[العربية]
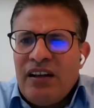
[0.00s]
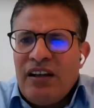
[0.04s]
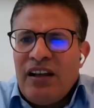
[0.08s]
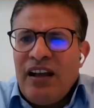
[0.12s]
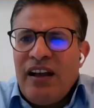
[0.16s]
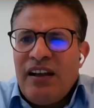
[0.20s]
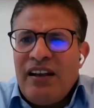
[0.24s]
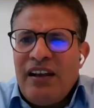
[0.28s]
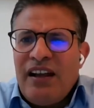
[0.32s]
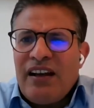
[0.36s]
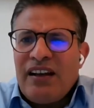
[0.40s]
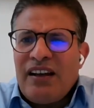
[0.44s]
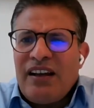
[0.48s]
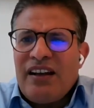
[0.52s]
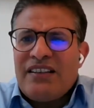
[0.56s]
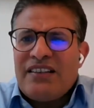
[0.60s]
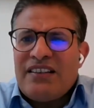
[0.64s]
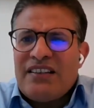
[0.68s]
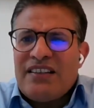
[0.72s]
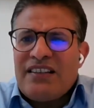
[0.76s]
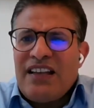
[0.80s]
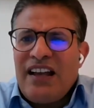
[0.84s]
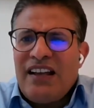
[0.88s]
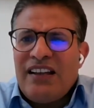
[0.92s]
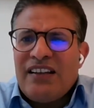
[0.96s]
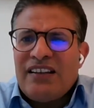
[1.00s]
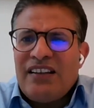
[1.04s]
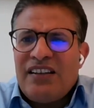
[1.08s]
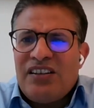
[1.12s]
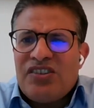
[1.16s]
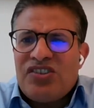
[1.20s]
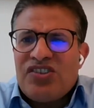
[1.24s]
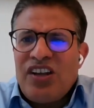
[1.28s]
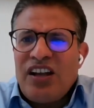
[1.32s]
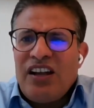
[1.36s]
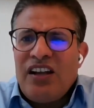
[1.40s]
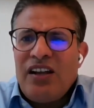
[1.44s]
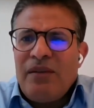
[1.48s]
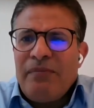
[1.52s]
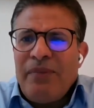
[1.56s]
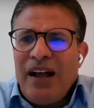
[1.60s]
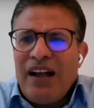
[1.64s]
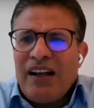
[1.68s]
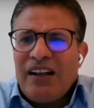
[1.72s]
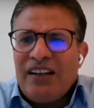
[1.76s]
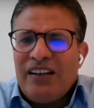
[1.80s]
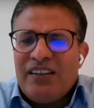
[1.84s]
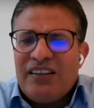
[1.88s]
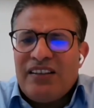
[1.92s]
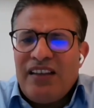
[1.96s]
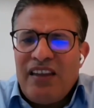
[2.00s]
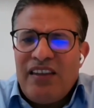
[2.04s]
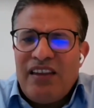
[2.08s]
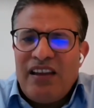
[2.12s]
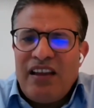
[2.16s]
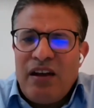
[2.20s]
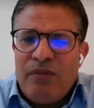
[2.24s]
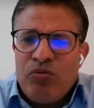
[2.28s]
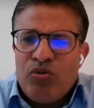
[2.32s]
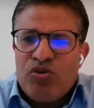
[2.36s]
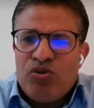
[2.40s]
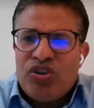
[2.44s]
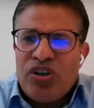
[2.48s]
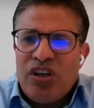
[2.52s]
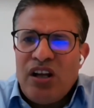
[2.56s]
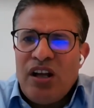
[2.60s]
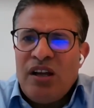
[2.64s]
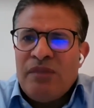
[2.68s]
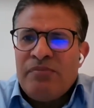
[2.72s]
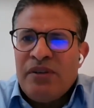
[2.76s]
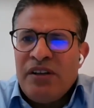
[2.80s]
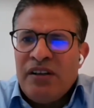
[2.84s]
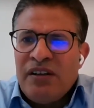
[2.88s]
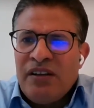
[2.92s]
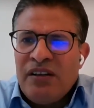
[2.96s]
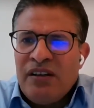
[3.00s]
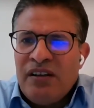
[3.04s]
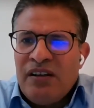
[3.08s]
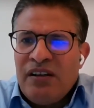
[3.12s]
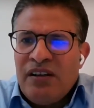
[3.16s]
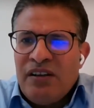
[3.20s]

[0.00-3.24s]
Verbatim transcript: لان قيس سعيد يشتغل بعقليه هذيك بوش الابن